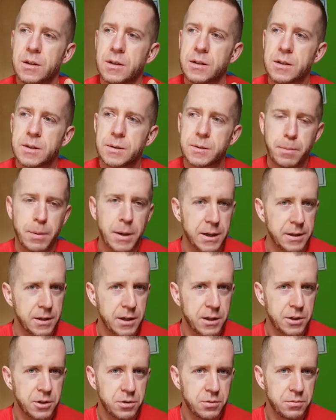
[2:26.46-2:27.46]

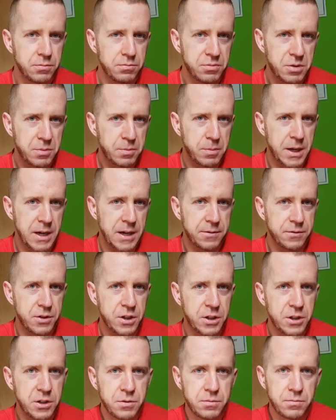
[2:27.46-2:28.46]
zbadać,
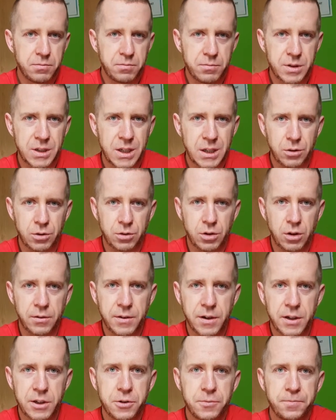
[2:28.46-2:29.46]
sprawdzić,
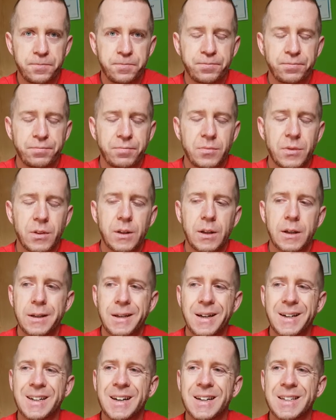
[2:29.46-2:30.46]
zanotować,
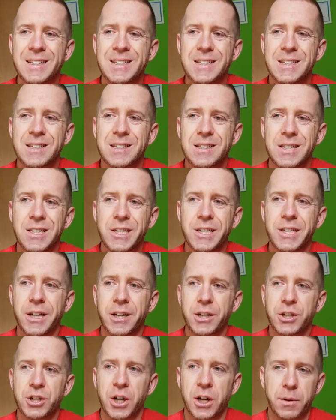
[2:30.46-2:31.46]
jaka jest
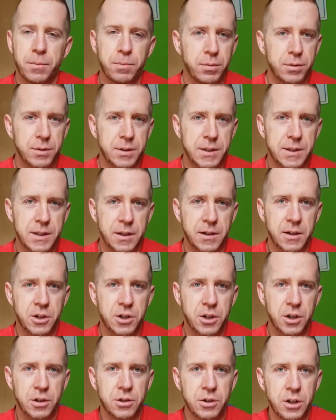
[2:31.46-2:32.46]
dzisiejsza pozycja
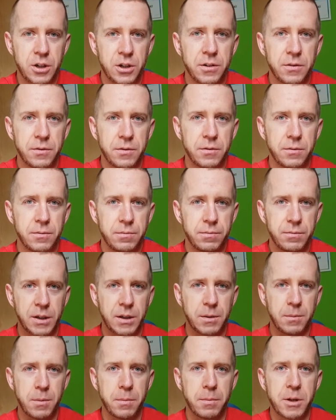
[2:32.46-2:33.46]
nasza, czyli w
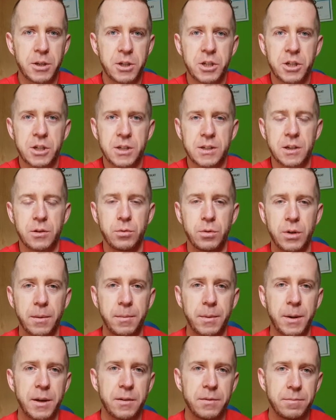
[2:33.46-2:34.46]
jakim momencie się
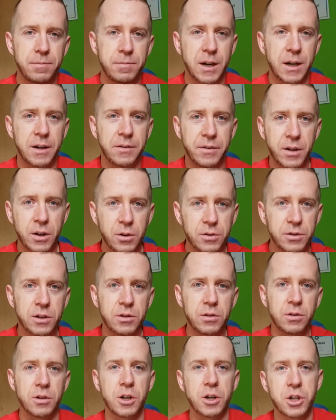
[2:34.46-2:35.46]
znajdujemy, jak wygląda
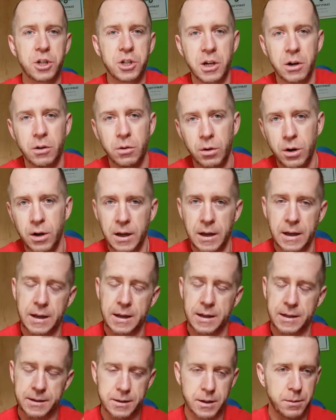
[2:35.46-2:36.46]
to nasze ciało.
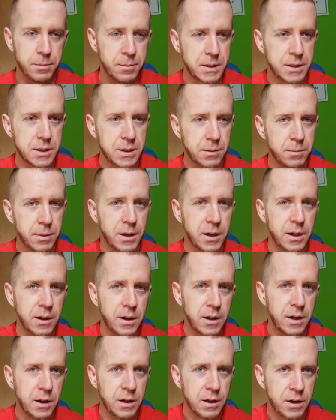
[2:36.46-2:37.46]
Zrobić sobie
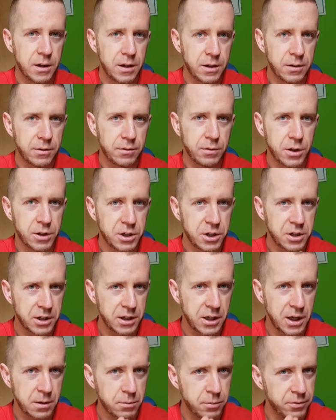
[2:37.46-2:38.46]
e, właśnie,
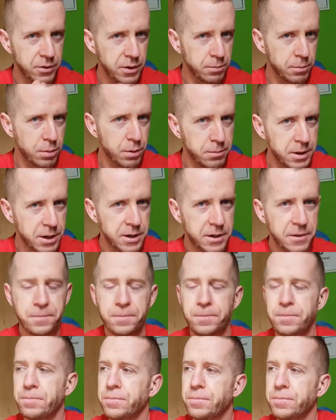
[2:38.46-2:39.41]
tak jak mówiłem, pomiary,